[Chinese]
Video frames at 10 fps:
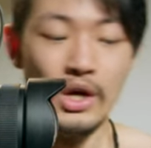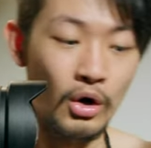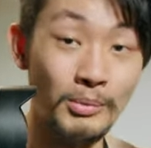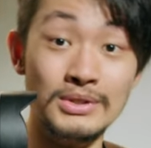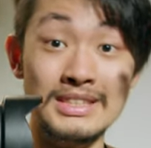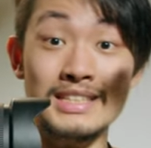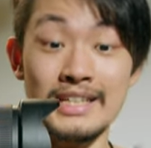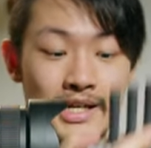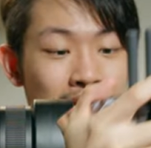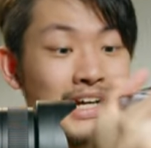我们直接
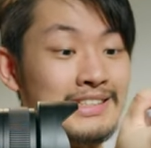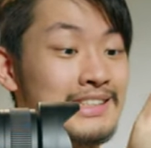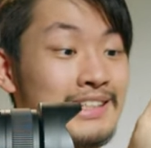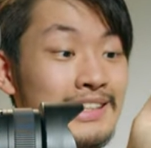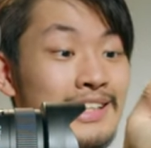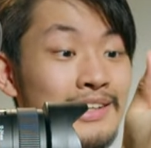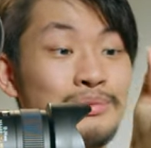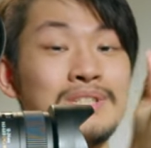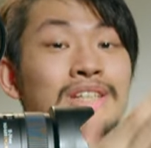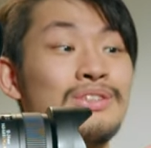看着这个
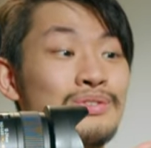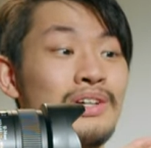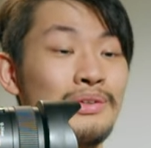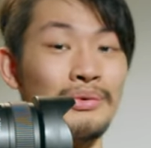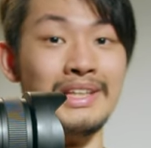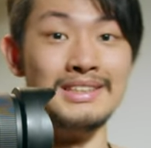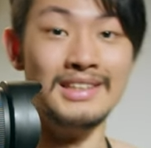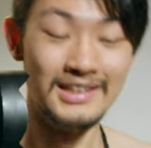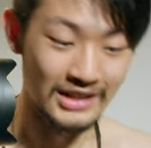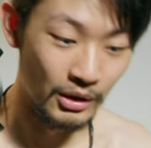无线图传的位置，
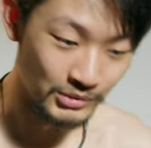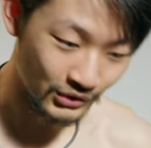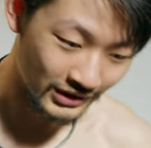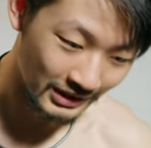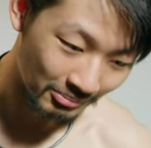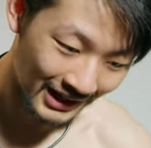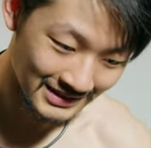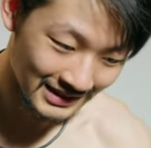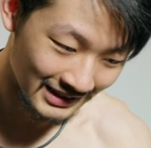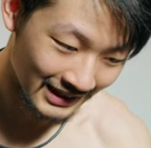那我们就可以马
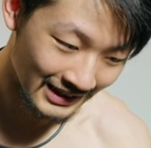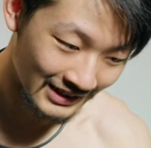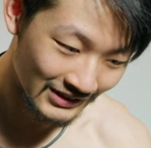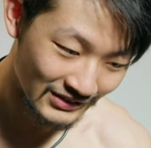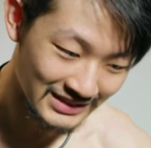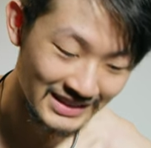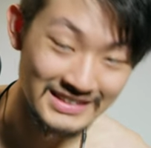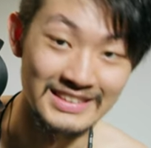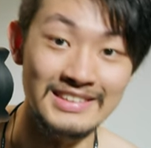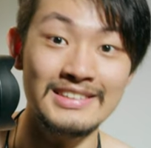上来移动，像
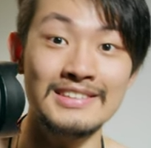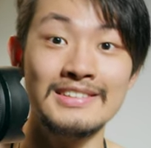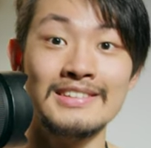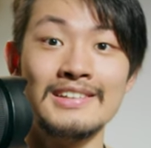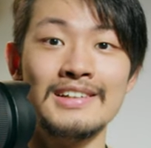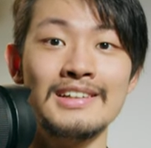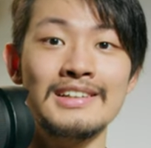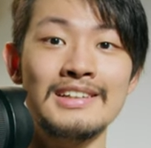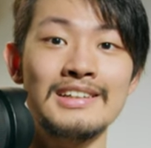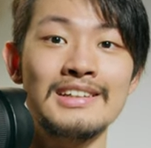是
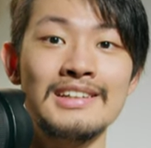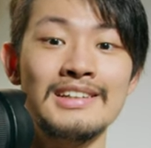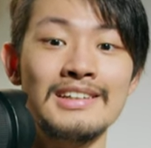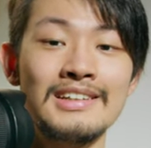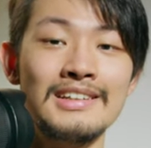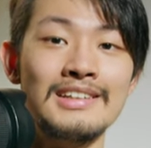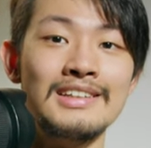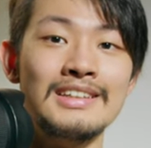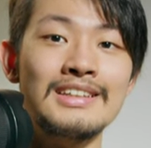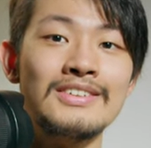诶
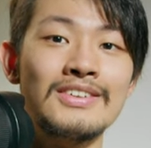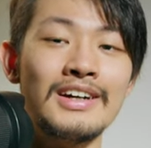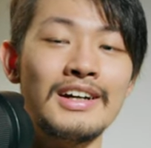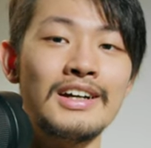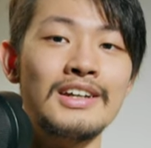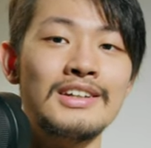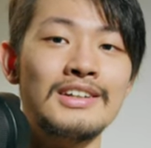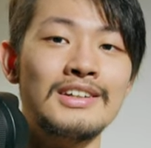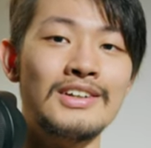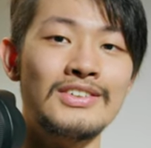移过
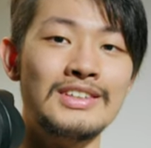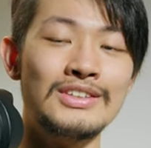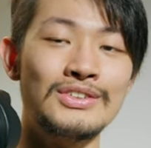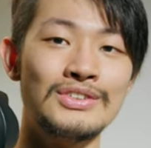来，然后移过